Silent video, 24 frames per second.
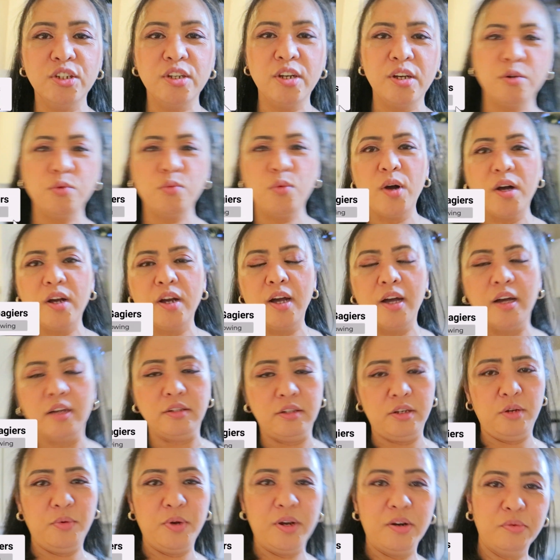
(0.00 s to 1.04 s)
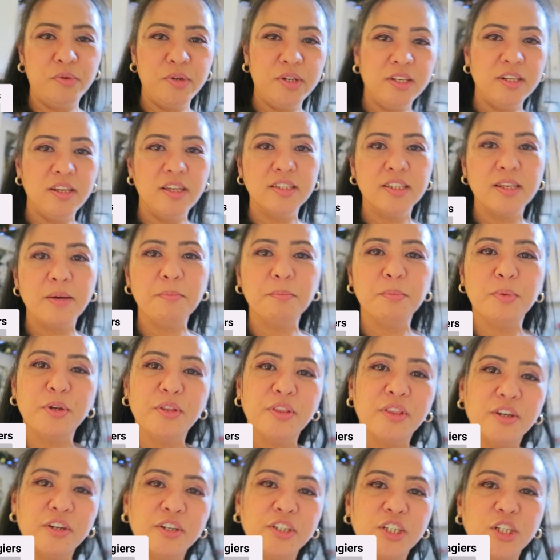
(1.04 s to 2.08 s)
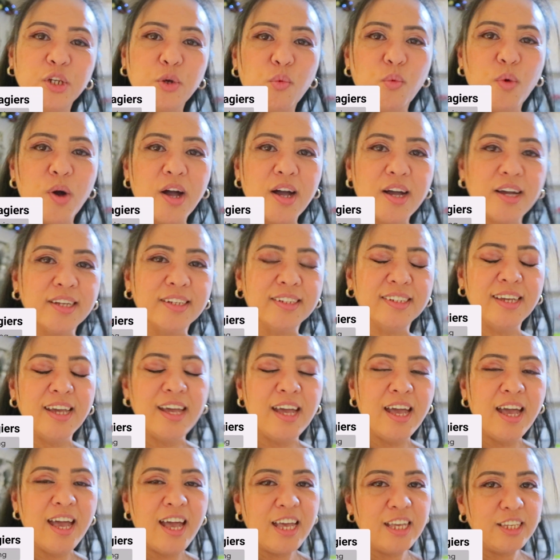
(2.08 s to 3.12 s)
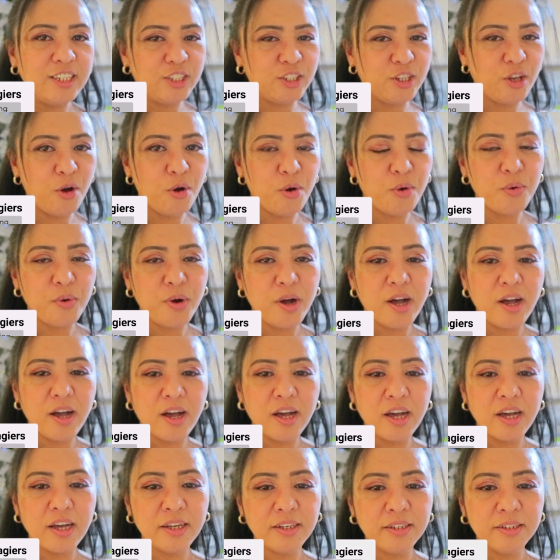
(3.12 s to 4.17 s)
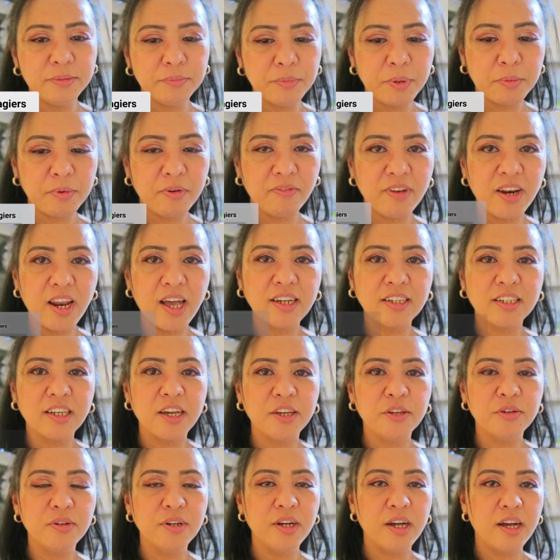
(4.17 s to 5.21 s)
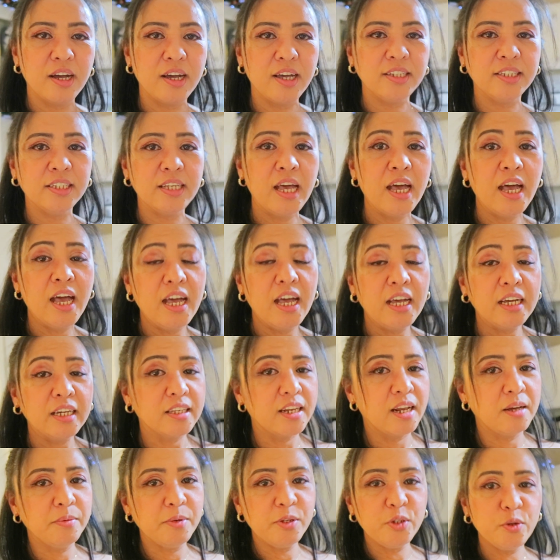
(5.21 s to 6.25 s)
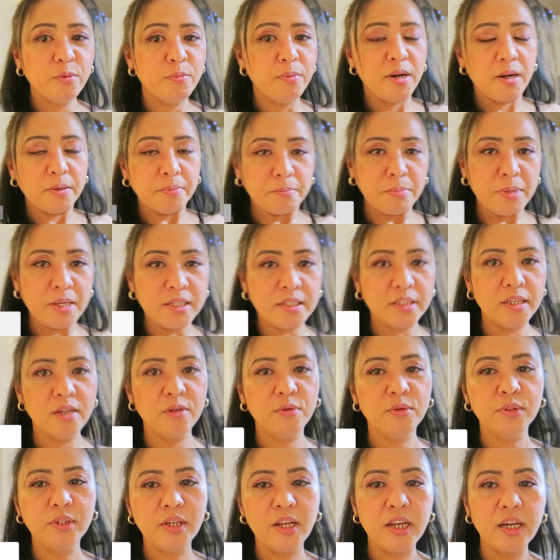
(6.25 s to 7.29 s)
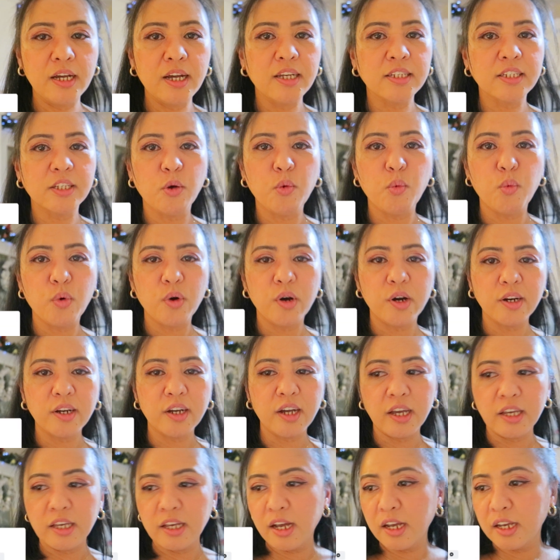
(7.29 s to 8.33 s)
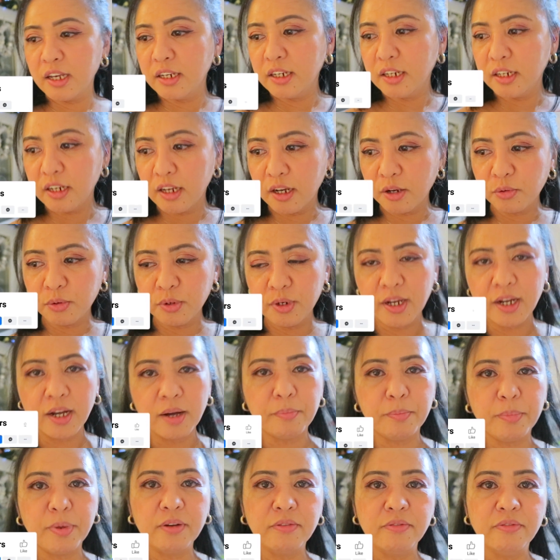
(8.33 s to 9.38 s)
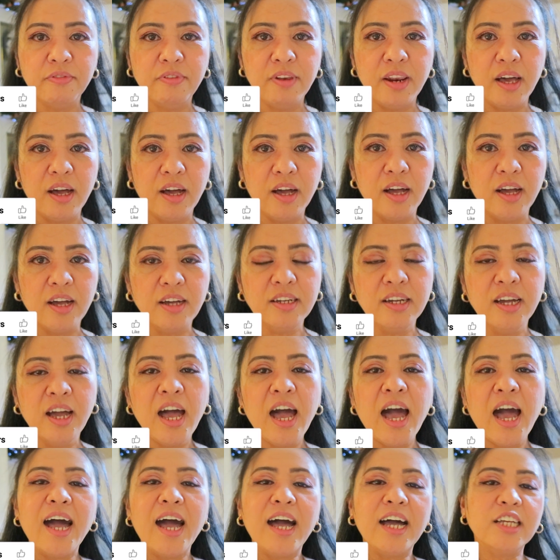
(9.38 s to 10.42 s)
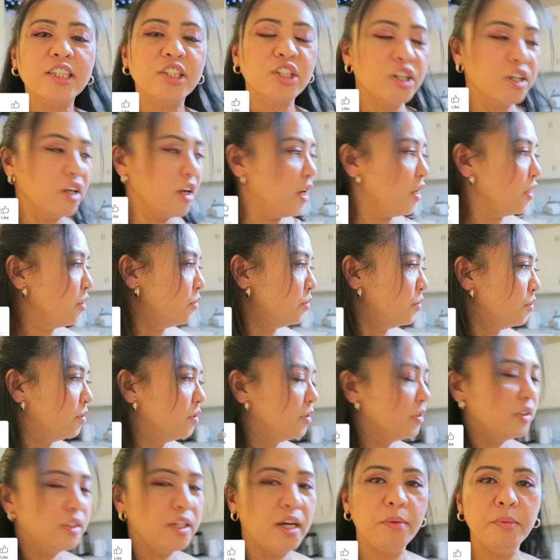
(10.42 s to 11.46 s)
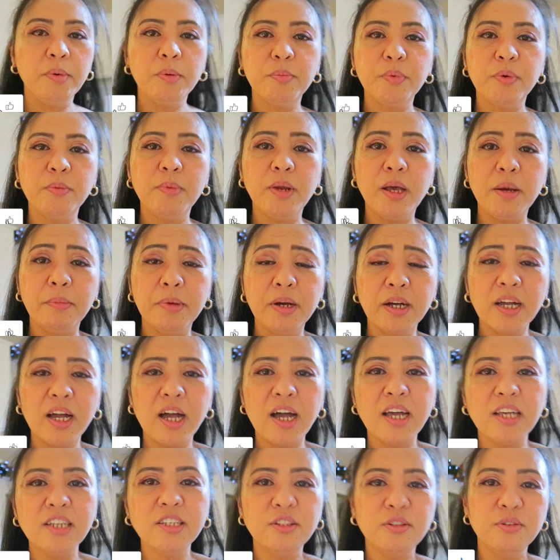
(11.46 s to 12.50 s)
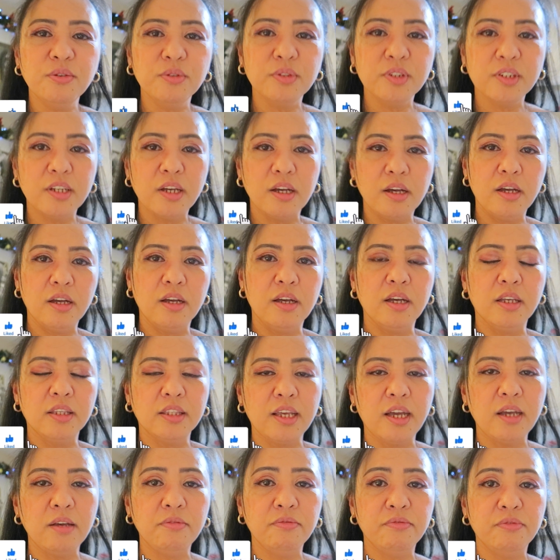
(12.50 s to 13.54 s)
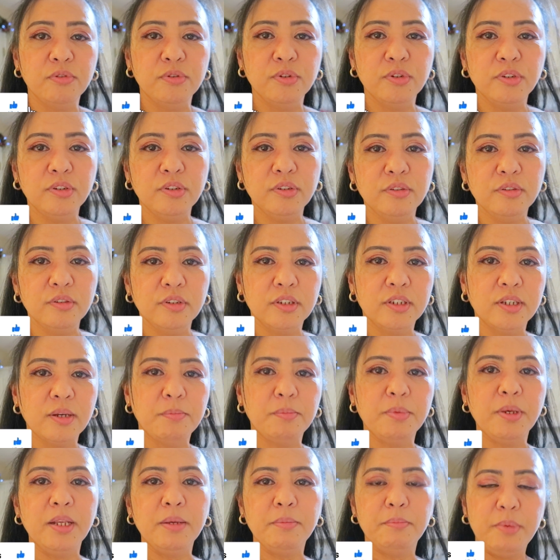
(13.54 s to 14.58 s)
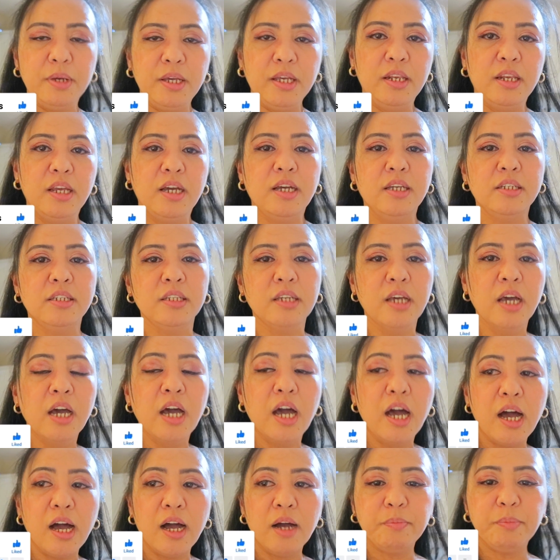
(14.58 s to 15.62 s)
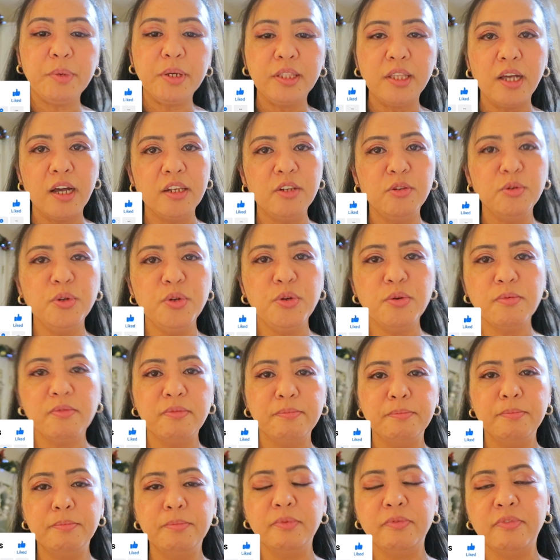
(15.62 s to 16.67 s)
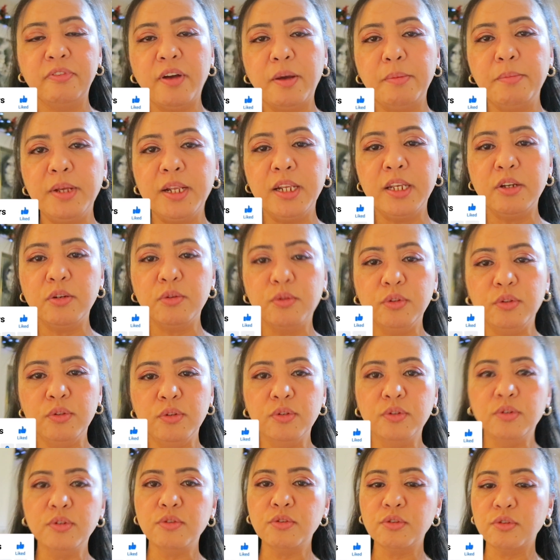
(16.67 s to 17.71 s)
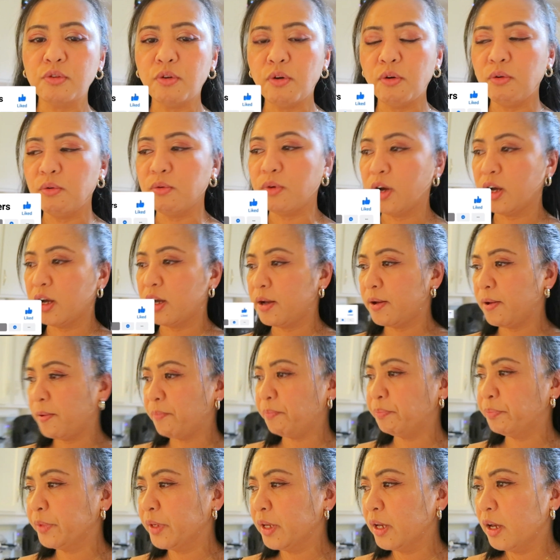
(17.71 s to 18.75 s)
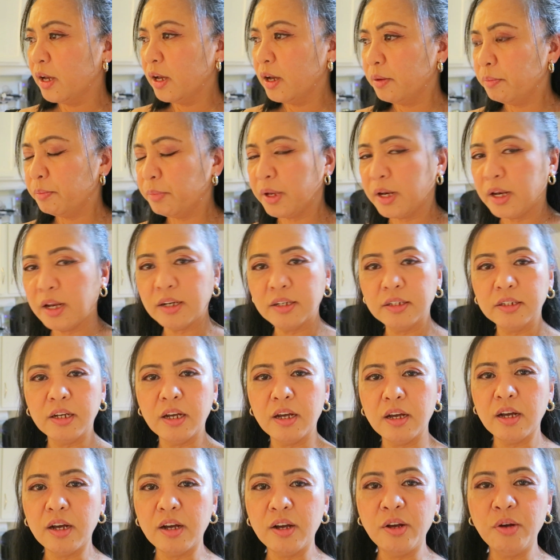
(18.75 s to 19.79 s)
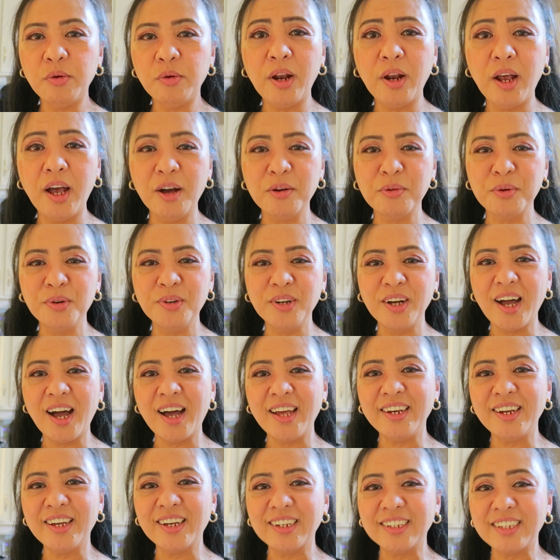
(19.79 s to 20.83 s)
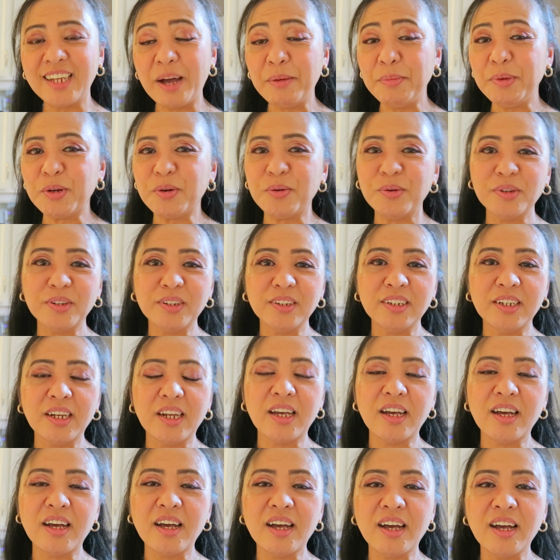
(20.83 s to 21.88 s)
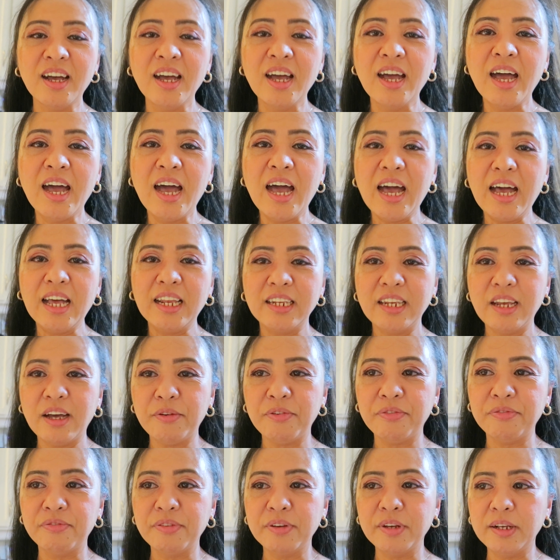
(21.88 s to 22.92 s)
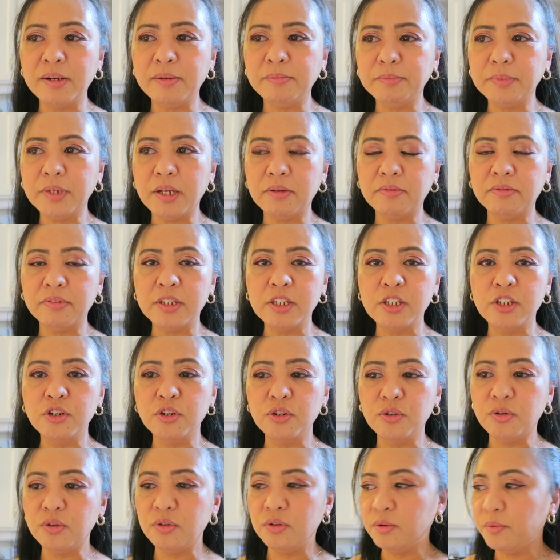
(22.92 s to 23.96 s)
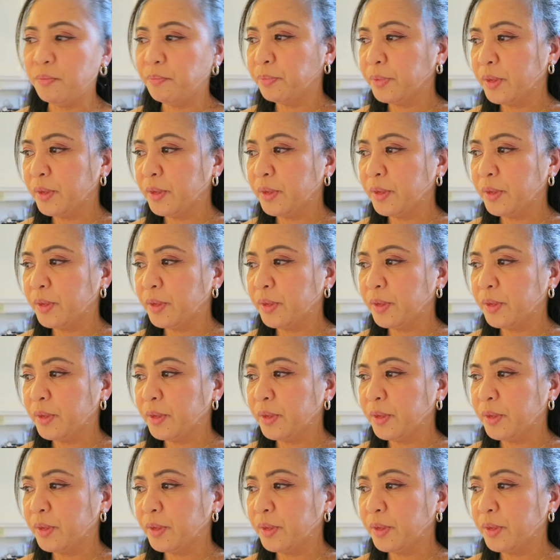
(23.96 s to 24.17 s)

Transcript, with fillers: January, ah, January, December 31. So, uh, ah, magbabalag tayo guys. Grabe, sobrang busy ko talaga sa work, kaya hindi na ako nakapag-vlog. At saka yung daming problema guys, nung sa typhoon, doon sa Pilipinas, apektado yung family ko doon. So, uh, parang uh, wala akong gana. Dami kong na, na film, na video.